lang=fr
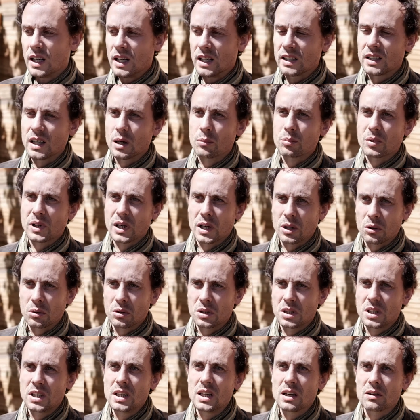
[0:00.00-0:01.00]
est un
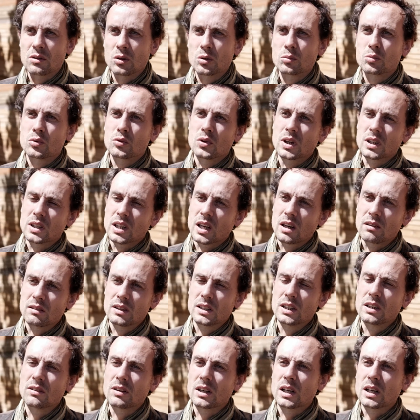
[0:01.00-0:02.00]
prérequis avant de pouvoir travailler